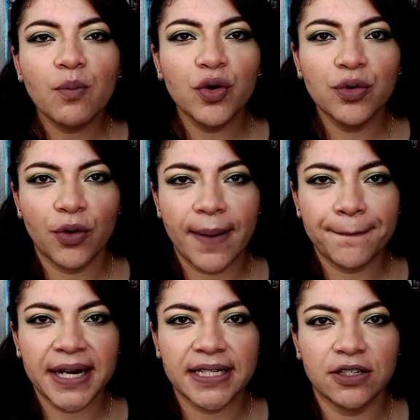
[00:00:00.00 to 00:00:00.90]
muy
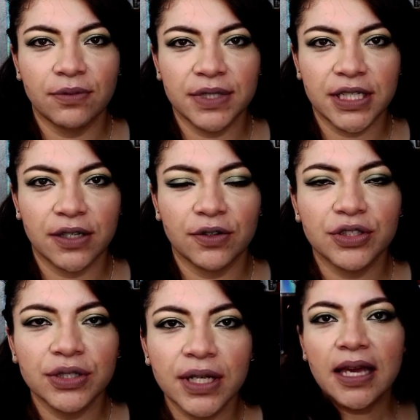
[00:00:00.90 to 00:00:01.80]
buen precio, mis
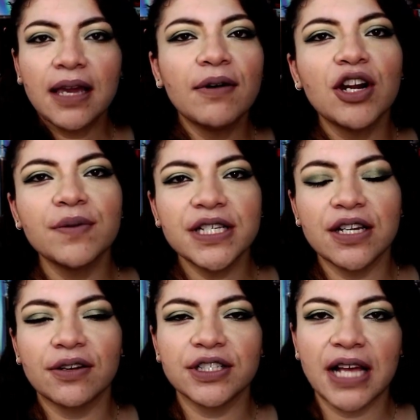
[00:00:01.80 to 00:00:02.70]
chicos. Y bueno, mis
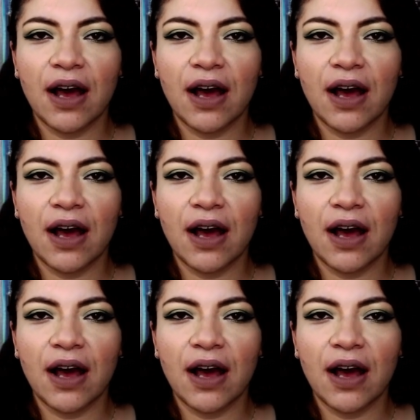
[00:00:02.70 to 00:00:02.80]
chicos,